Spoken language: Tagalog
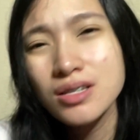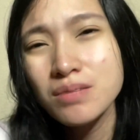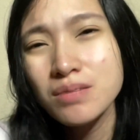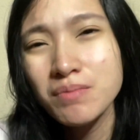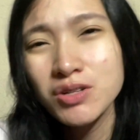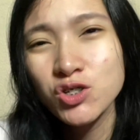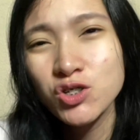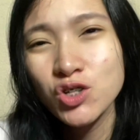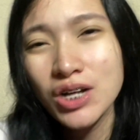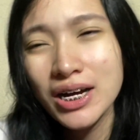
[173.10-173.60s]

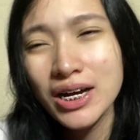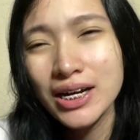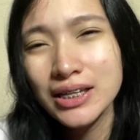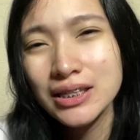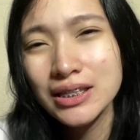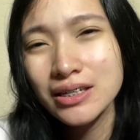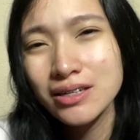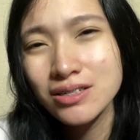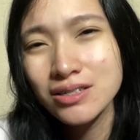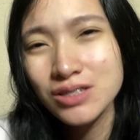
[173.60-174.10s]
medyo
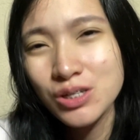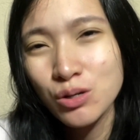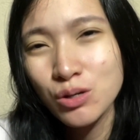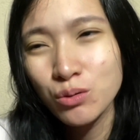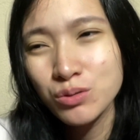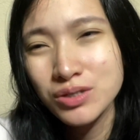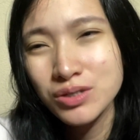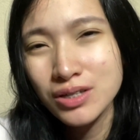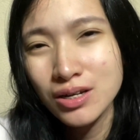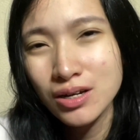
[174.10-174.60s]
na-addict kasi
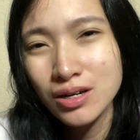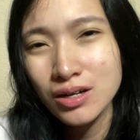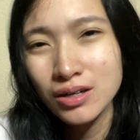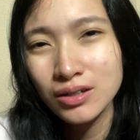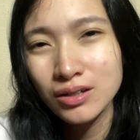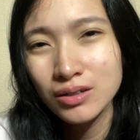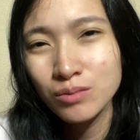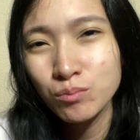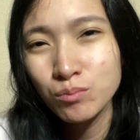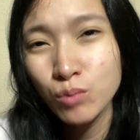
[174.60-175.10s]
ako sa
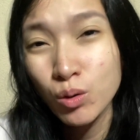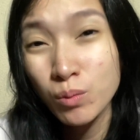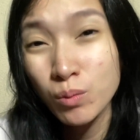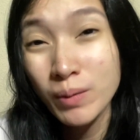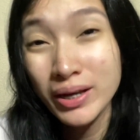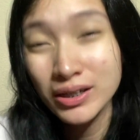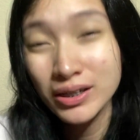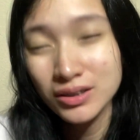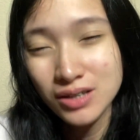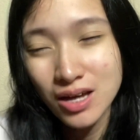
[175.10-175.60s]

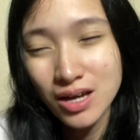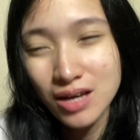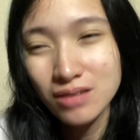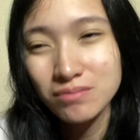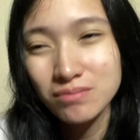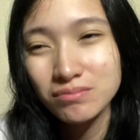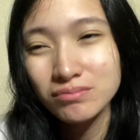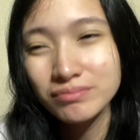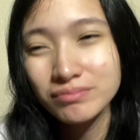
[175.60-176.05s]
mobile game.